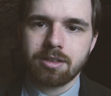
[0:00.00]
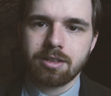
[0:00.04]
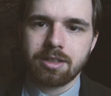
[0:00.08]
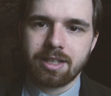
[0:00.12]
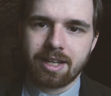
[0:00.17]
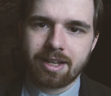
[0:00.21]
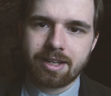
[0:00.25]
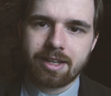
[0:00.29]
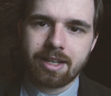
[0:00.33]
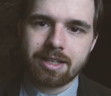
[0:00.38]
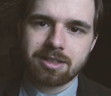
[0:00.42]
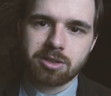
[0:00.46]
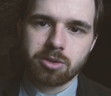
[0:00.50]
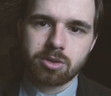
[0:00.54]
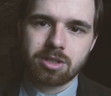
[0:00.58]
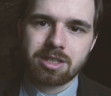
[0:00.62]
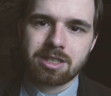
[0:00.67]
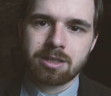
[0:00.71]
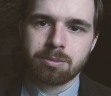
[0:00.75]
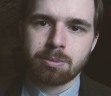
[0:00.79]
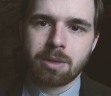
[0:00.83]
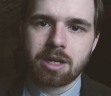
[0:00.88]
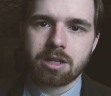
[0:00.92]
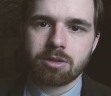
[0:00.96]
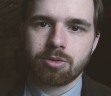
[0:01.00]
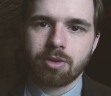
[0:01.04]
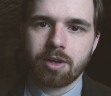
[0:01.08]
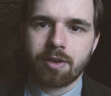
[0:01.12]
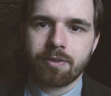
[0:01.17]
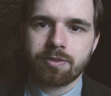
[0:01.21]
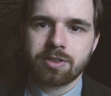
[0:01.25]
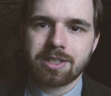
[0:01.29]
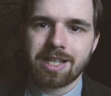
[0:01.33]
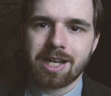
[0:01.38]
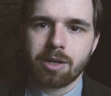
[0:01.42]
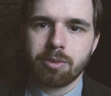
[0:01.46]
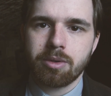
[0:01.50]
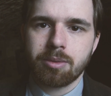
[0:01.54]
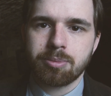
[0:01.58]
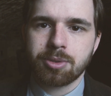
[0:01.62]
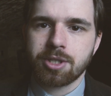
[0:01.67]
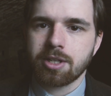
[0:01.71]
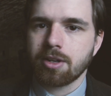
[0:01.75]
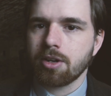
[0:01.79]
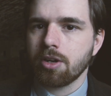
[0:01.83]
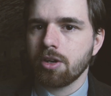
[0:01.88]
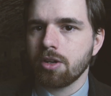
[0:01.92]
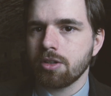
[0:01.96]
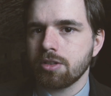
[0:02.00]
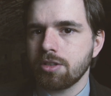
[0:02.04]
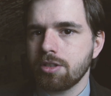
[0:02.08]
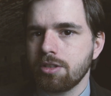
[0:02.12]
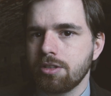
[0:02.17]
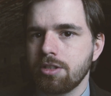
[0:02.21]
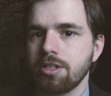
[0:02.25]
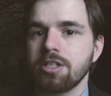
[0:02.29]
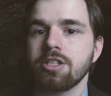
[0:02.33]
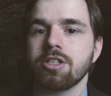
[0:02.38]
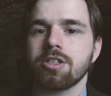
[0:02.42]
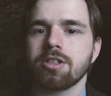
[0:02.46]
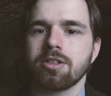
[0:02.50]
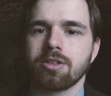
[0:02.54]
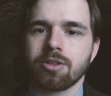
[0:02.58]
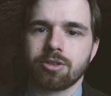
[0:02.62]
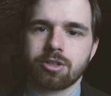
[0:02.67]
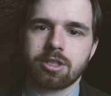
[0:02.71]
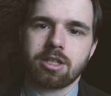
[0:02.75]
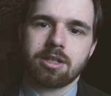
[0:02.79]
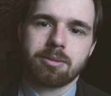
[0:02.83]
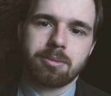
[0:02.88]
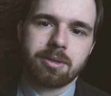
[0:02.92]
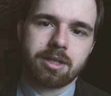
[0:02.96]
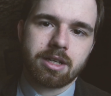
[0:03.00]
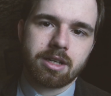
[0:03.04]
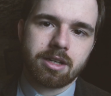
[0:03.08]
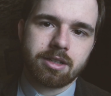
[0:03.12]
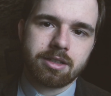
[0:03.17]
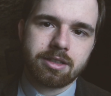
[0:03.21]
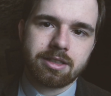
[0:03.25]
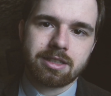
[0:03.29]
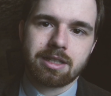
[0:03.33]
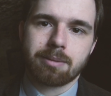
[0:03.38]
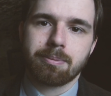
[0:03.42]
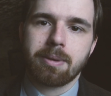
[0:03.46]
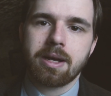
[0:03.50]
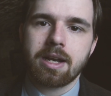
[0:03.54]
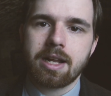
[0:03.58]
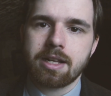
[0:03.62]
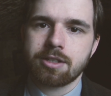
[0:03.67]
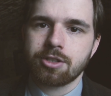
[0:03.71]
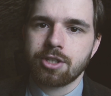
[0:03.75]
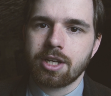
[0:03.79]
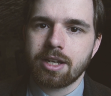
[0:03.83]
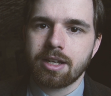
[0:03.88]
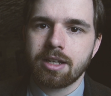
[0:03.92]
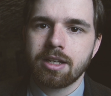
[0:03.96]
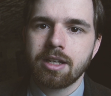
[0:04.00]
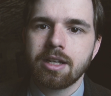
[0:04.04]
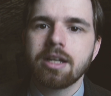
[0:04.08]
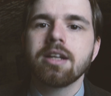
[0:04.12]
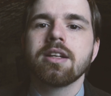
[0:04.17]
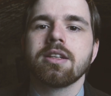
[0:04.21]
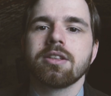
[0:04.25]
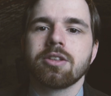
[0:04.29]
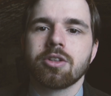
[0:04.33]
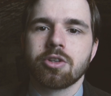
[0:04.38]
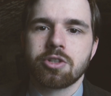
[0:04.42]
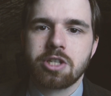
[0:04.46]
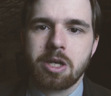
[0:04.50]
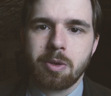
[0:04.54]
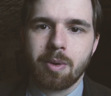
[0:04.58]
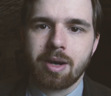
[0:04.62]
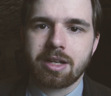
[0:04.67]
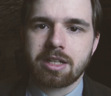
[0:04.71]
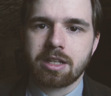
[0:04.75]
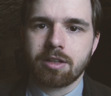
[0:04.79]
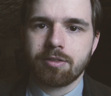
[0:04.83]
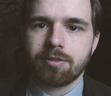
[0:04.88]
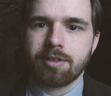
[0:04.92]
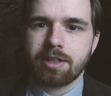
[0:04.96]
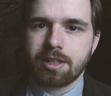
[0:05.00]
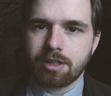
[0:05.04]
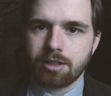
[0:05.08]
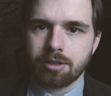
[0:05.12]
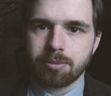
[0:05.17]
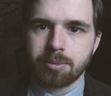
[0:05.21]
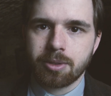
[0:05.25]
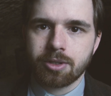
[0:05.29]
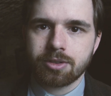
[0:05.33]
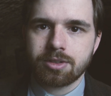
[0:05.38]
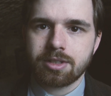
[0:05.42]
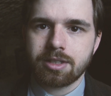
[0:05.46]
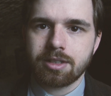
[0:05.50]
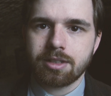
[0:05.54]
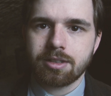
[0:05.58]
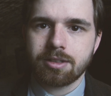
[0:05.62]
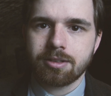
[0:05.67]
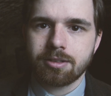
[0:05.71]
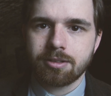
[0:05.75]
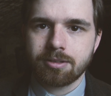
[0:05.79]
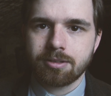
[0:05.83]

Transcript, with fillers: Niech Jezus zmartwychwstały przychodzi dziś do Ciebie i zapala Cię do działania w Jego mocy.